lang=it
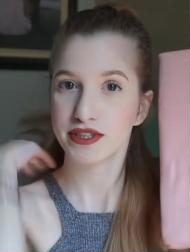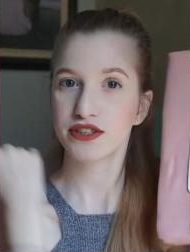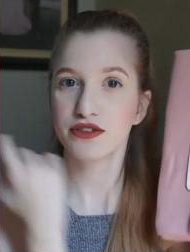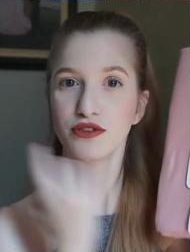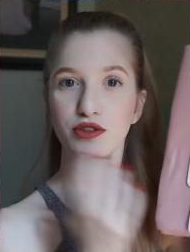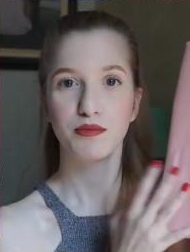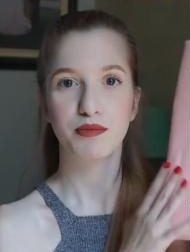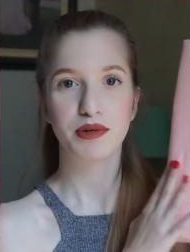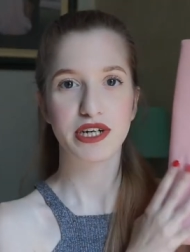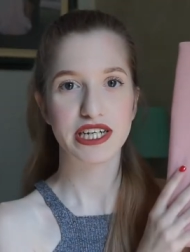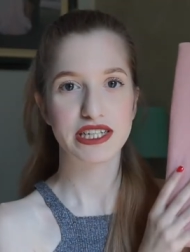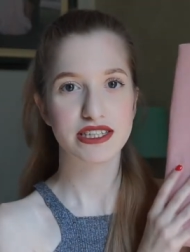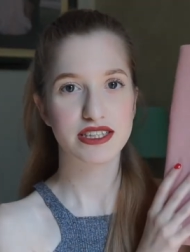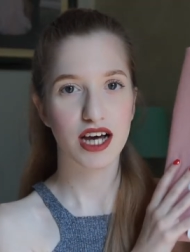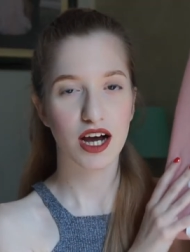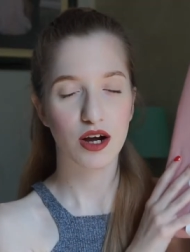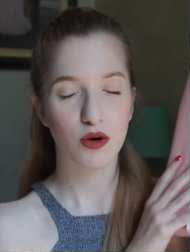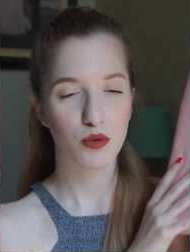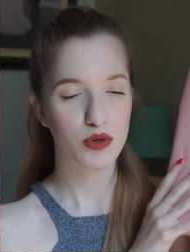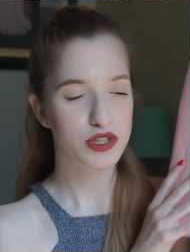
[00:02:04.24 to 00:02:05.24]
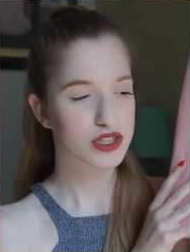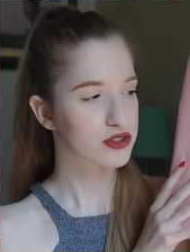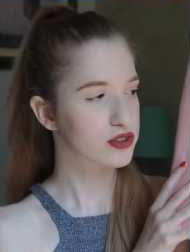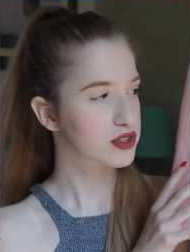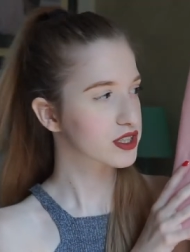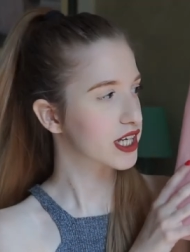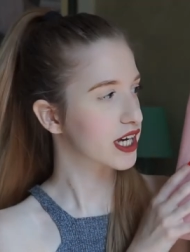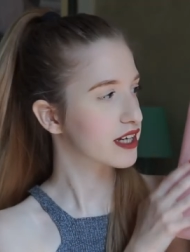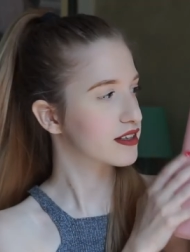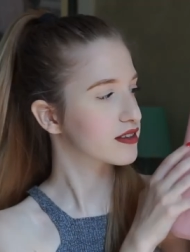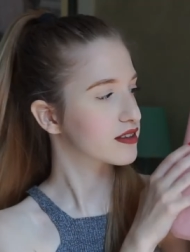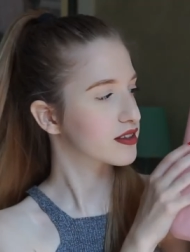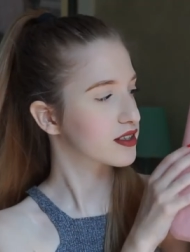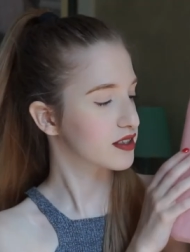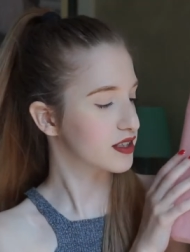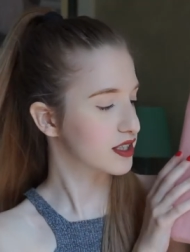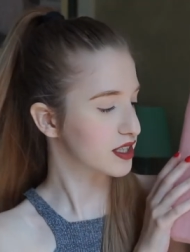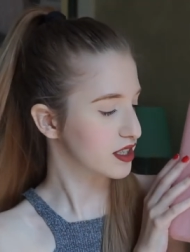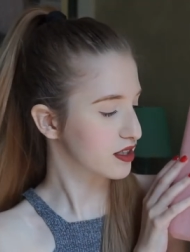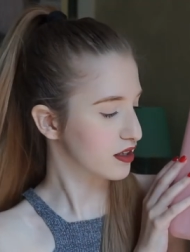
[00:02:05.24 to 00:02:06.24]
Mi sono presa questo set
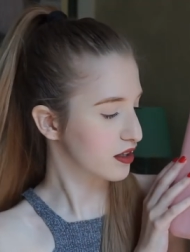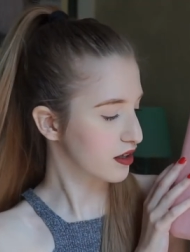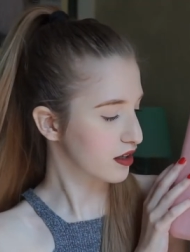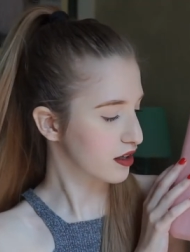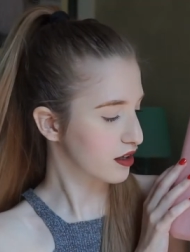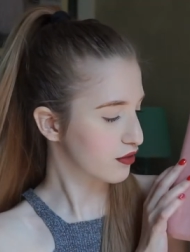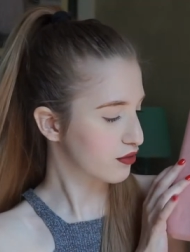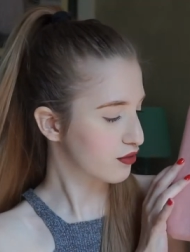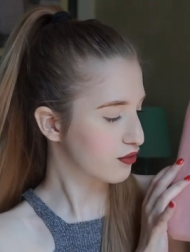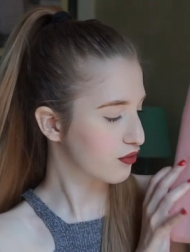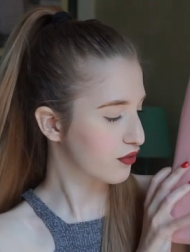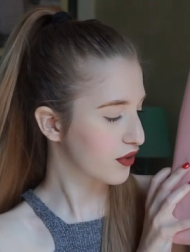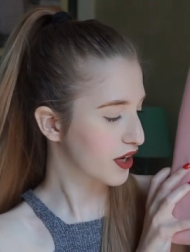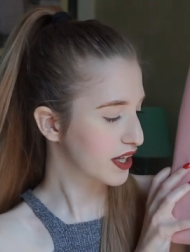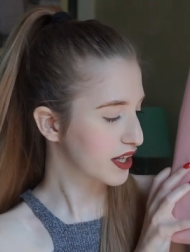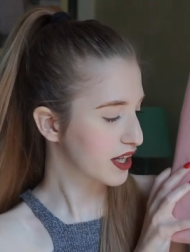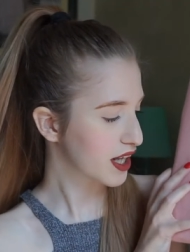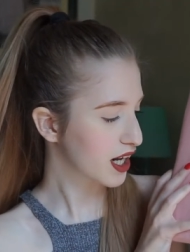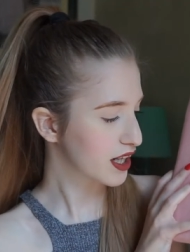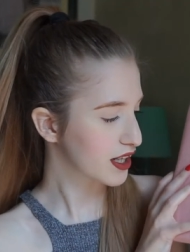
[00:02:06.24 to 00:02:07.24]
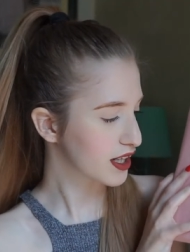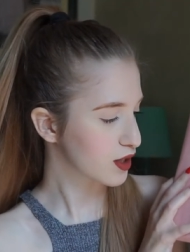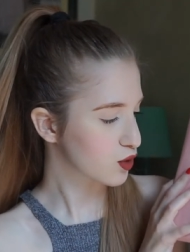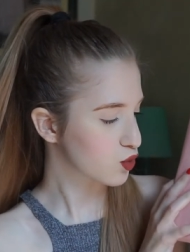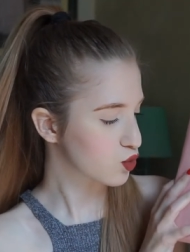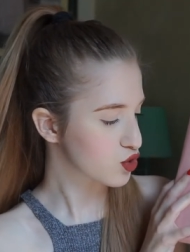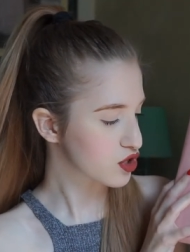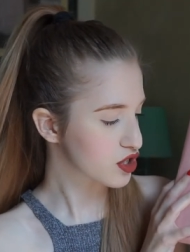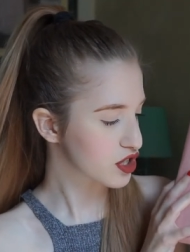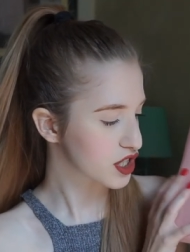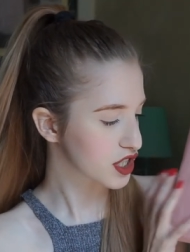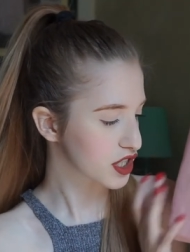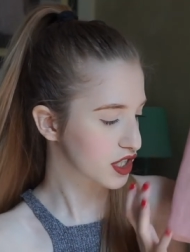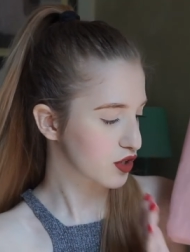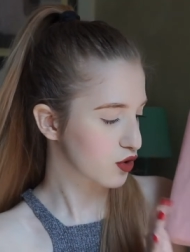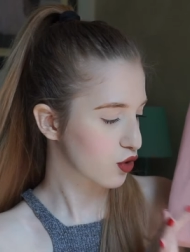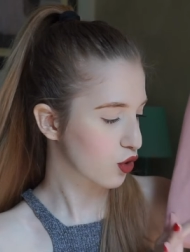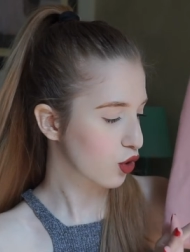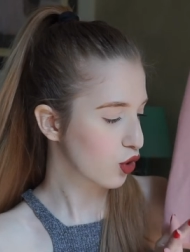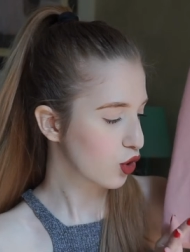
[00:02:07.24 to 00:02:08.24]
di eh, federa del
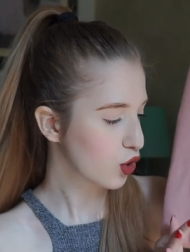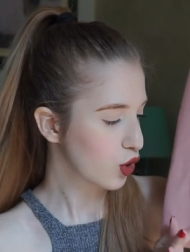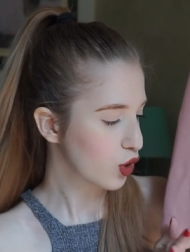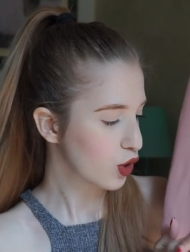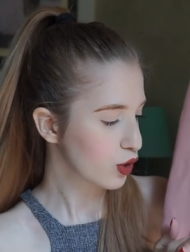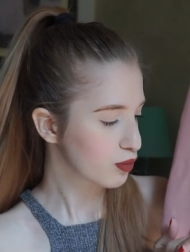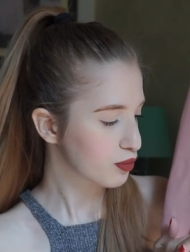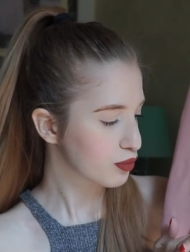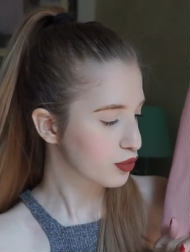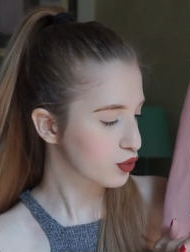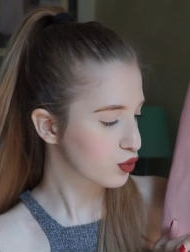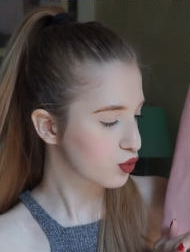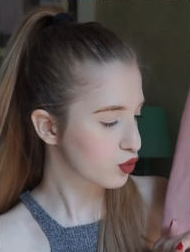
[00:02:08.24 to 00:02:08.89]
cuscino più...